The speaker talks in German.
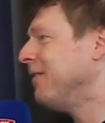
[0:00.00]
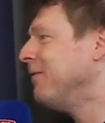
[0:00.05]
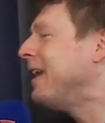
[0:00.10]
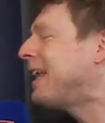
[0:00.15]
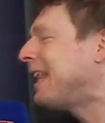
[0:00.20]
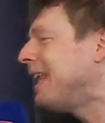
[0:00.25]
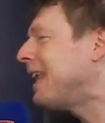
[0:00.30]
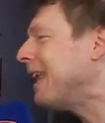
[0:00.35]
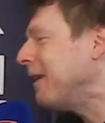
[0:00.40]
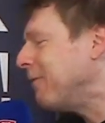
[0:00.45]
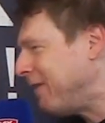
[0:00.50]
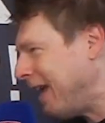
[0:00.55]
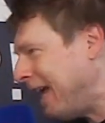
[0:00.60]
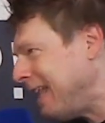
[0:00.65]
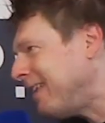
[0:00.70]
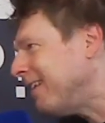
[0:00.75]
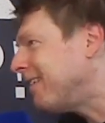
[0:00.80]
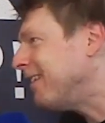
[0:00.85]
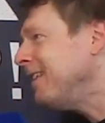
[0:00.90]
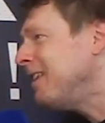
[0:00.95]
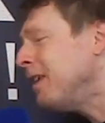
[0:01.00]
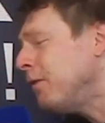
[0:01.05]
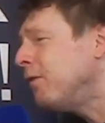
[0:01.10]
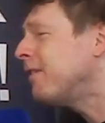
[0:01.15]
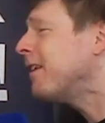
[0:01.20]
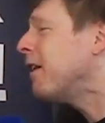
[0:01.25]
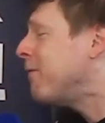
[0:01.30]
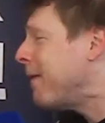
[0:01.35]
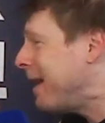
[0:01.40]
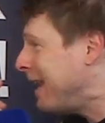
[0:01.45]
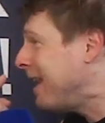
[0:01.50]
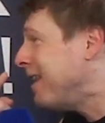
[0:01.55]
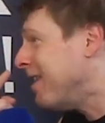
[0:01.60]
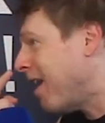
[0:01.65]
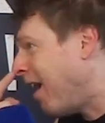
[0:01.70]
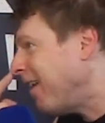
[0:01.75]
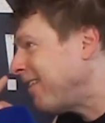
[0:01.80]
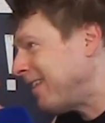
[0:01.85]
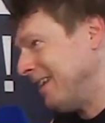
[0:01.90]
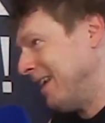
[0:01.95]
wirklich während des Interviews auf meiner
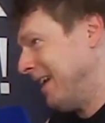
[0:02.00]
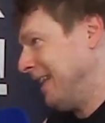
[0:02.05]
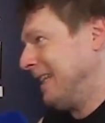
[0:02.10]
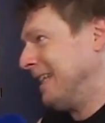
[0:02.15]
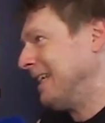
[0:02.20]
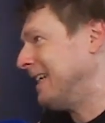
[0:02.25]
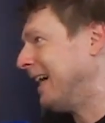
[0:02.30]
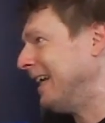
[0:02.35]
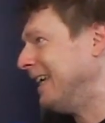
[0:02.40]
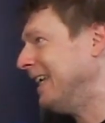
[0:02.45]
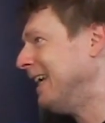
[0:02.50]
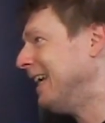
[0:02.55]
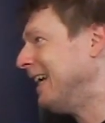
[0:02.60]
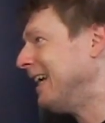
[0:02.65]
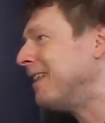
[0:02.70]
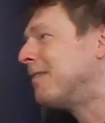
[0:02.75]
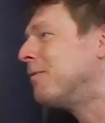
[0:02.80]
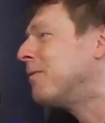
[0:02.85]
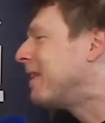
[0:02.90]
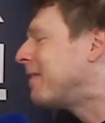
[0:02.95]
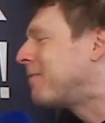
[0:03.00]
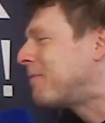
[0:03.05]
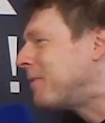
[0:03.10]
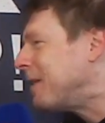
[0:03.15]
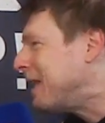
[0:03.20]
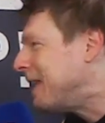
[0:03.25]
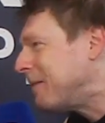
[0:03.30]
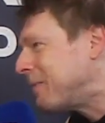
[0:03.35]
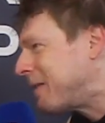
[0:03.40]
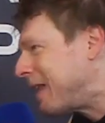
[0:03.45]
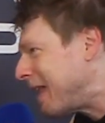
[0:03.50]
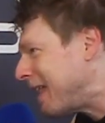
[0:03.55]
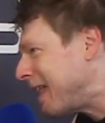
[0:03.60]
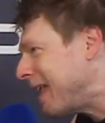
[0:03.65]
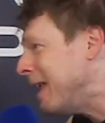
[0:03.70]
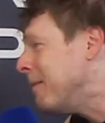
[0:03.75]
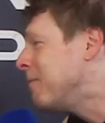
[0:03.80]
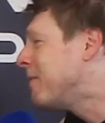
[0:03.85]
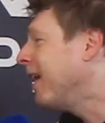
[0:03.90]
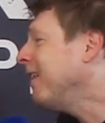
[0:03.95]
Nase landen kann. Das, das,
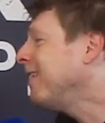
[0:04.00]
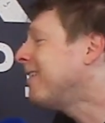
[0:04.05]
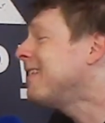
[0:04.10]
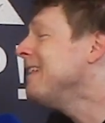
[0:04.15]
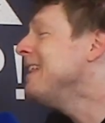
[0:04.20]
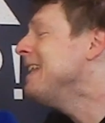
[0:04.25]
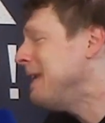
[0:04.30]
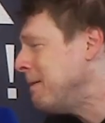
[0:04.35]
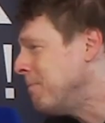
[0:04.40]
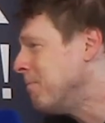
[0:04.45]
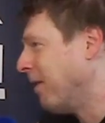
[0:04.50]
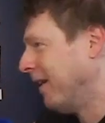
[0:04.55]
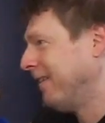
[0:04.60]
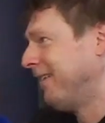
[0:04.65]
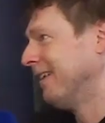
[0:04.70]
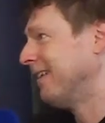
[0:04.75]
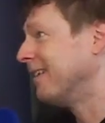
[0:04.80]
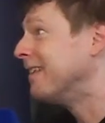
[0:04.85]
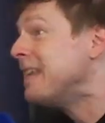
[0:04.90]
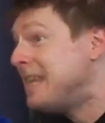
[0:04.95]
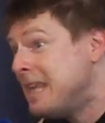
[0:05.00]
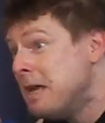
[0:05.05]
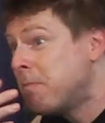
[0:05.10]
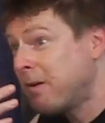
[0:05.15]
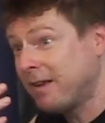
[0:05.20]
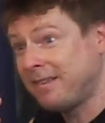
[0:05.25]
Im ganzen Leben passiert das nicht. Hier